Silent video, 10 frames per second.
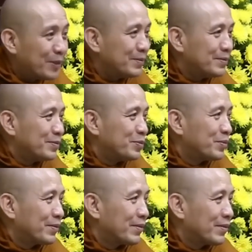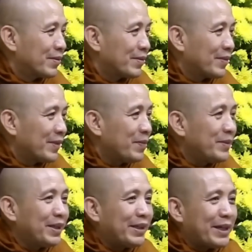đúng không
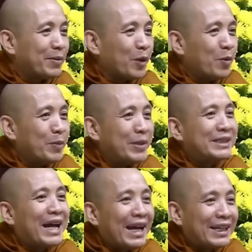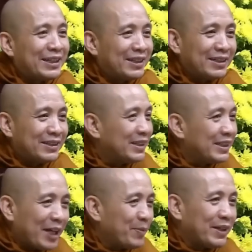nếu như tiền trong tủ mình mình xài thì nó,
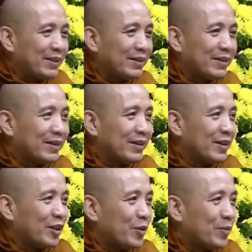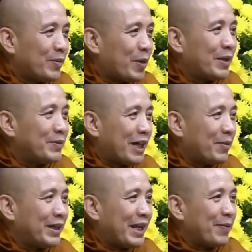nó giảm đi mình mong
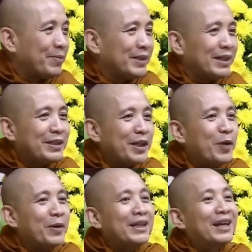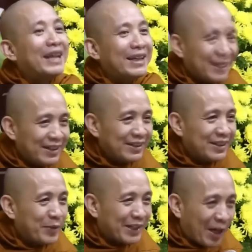làm sao mình đem ờ, nhiều cái nhân lành
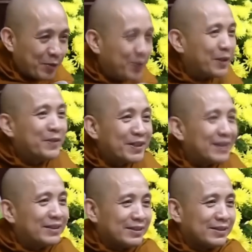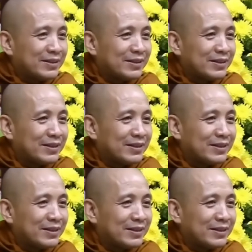đó để mình tạo nhiều cái phước ra nữa